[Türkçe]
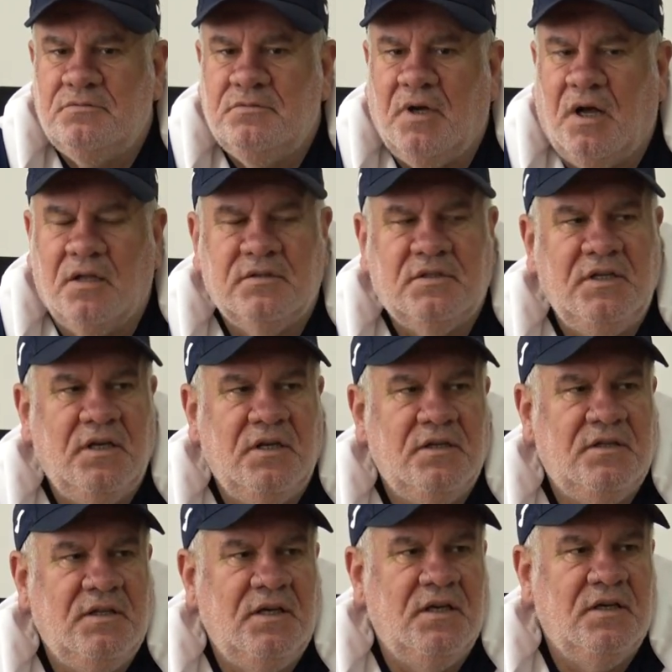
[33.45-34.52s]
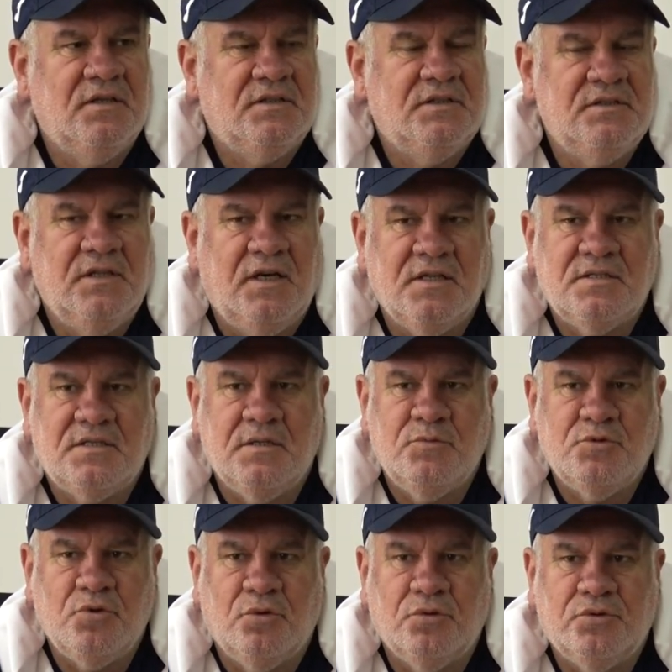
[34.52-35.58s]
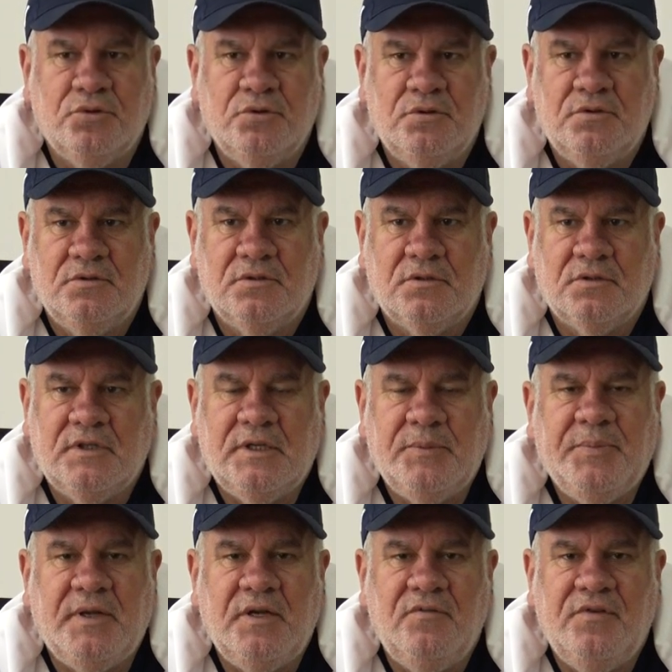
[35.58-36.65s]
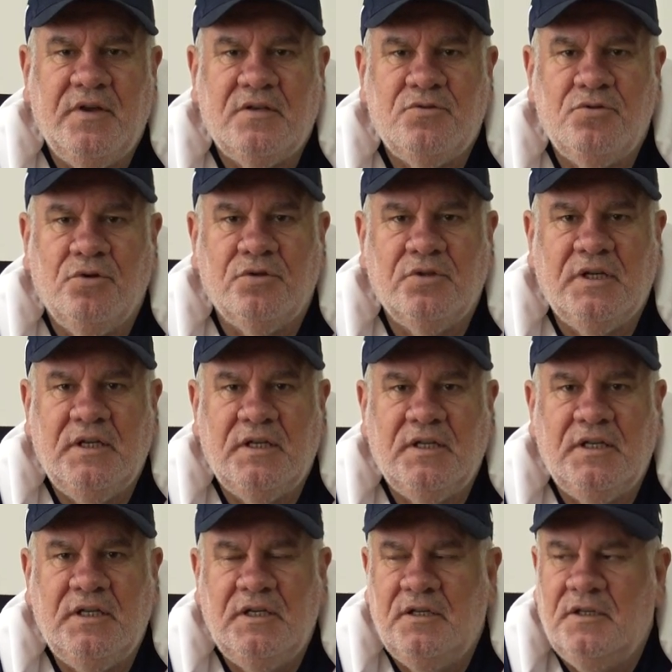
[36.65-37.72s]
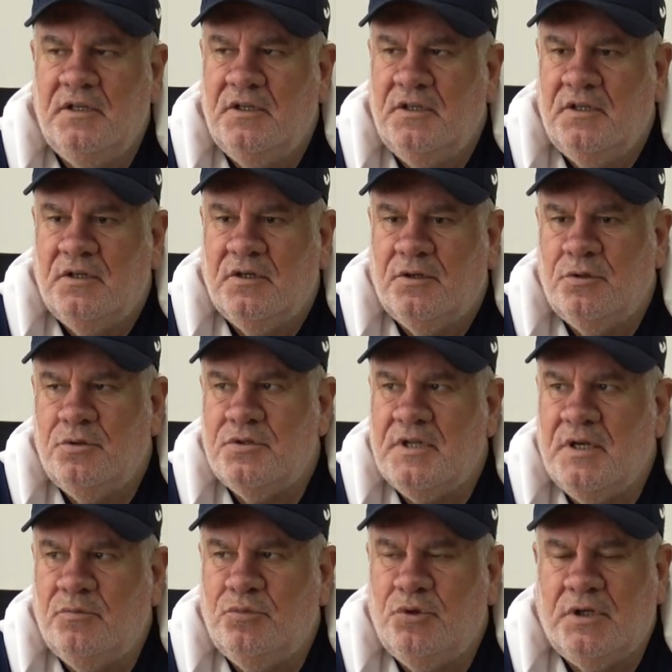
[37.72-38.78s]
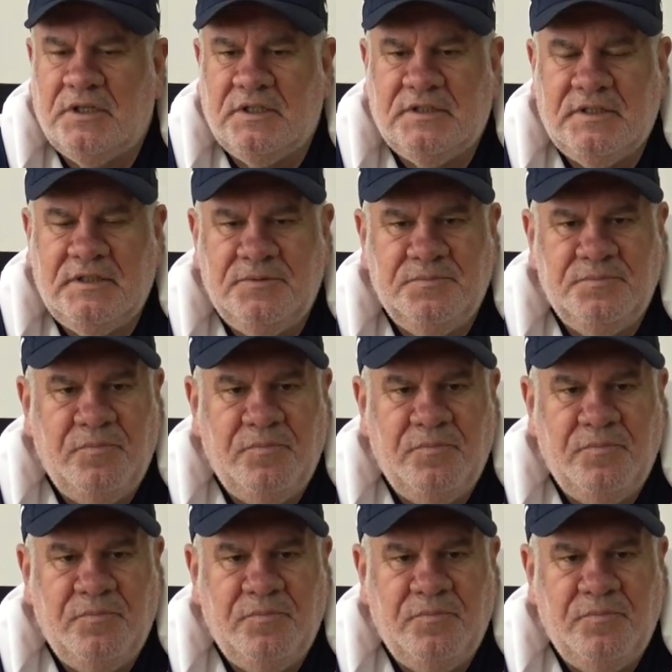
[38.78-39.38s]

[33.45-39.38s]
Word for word: 6'ya e, 7'ye yakın hastamız oldu gripal enfeksiyonla ilgili. O yüzden bu arada